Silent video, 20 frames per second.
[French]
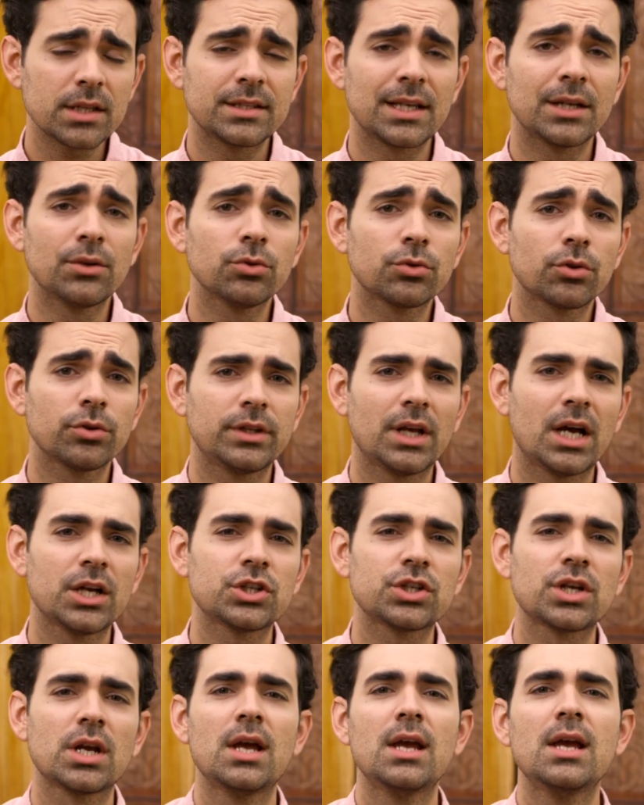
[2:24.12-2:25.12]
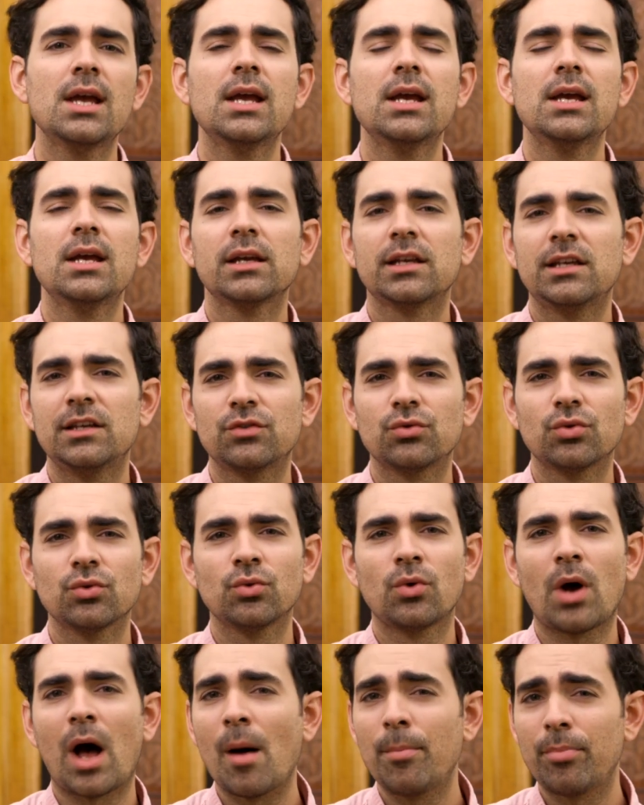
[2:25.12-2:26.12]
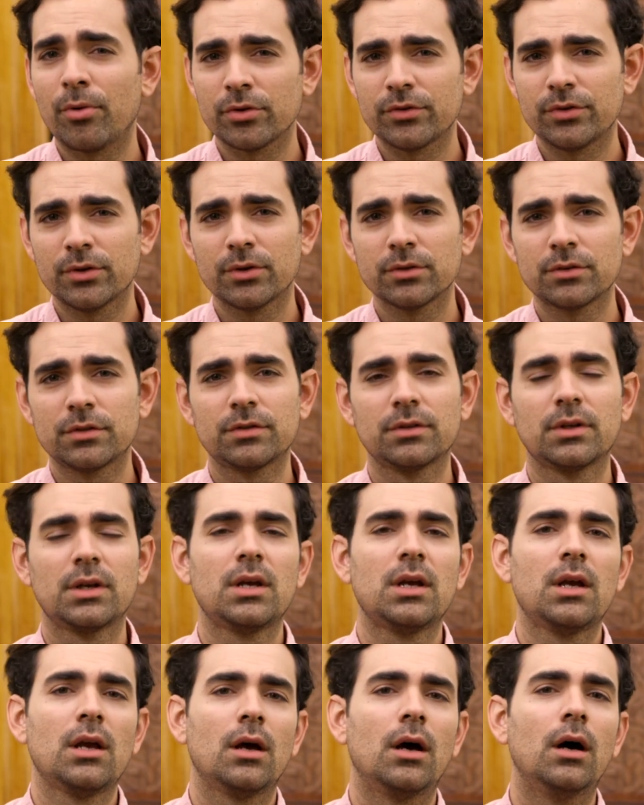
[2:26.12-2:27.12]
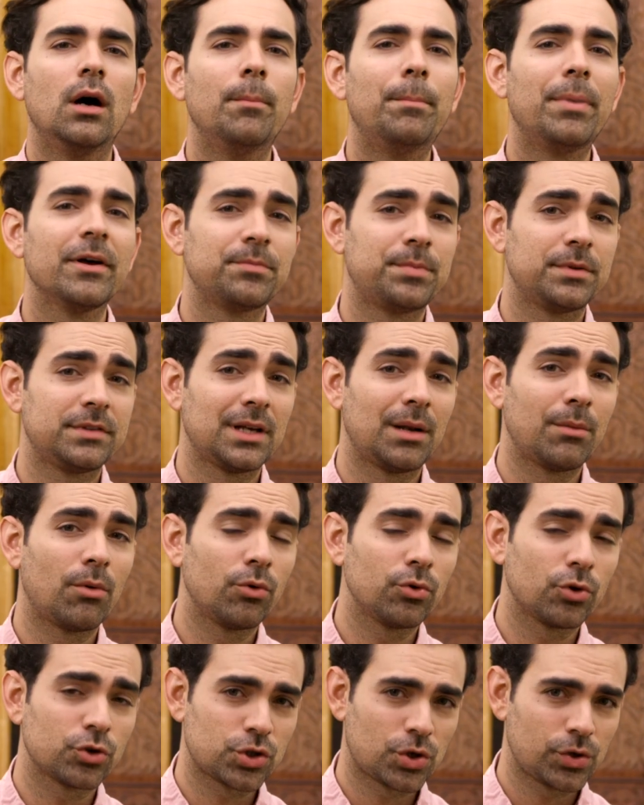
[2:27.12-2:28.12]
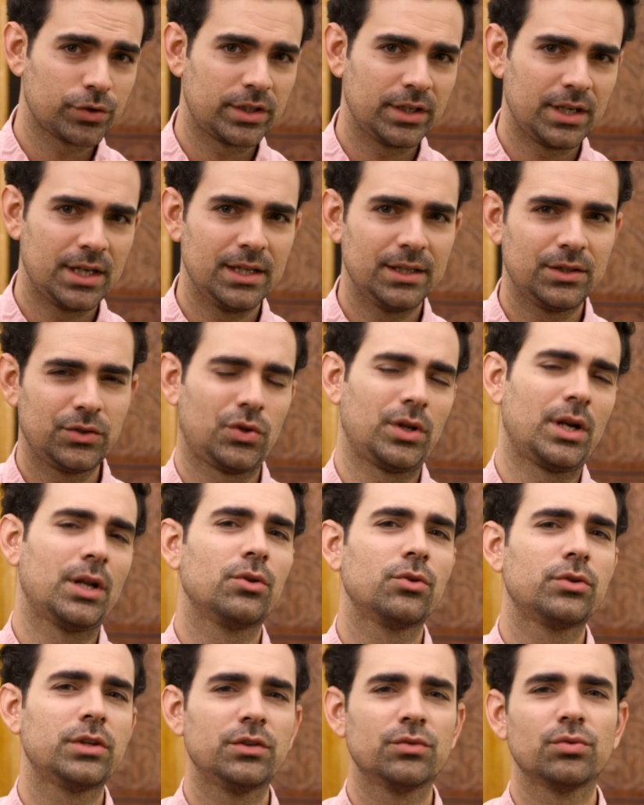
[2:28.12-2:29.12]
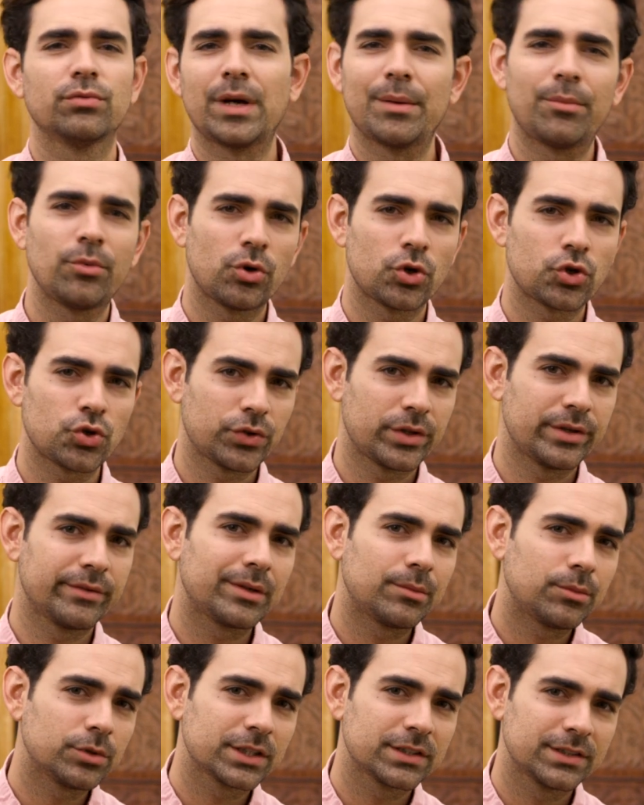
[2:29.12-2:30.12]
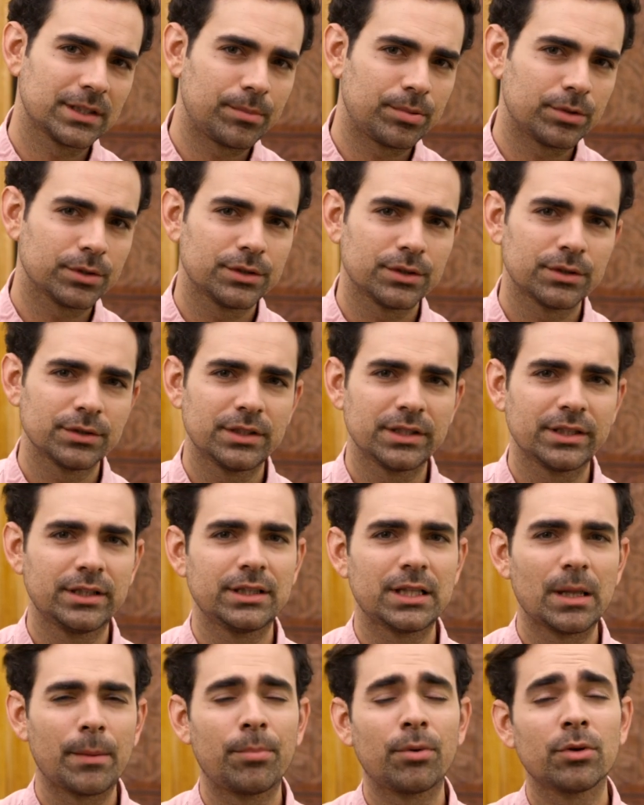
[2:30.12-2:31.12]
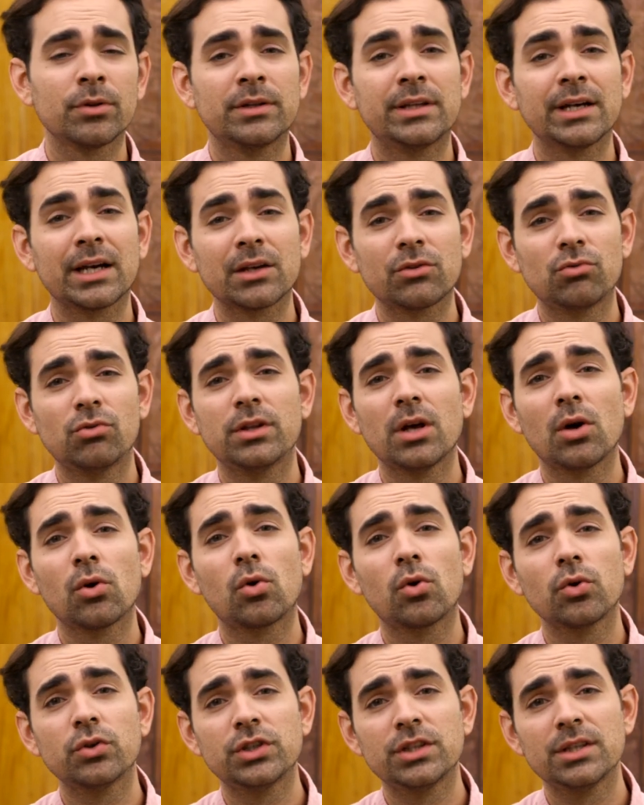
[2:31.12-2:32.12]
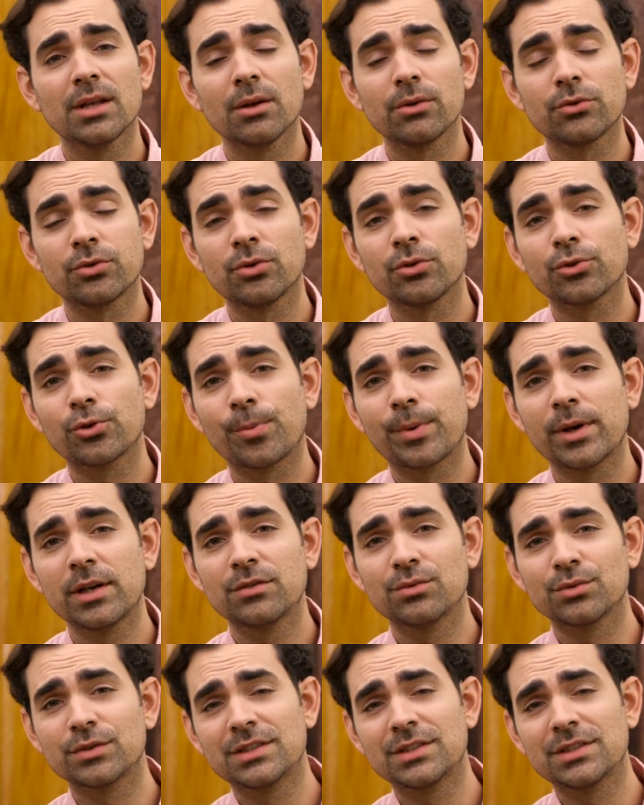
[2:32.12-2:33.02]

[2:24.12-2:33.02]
Tu as d'autres tâches qui sont importantes, euh, pas spécialement urgentes, et tu en as d'autres qui sont vraiment urgentes et vraiment très importantes et qui t'apportent des résultats au quotidien dans ton entreprise.